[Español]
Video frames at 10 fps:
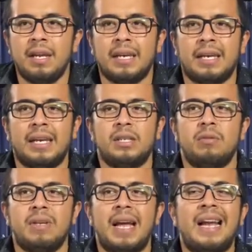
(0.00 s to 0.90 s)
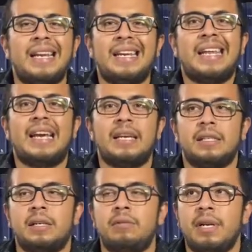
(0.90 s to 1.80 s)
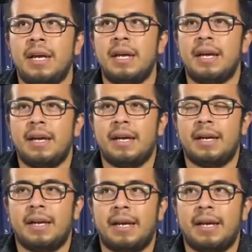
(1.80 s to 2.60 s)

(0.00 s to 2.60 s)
que es una, línea una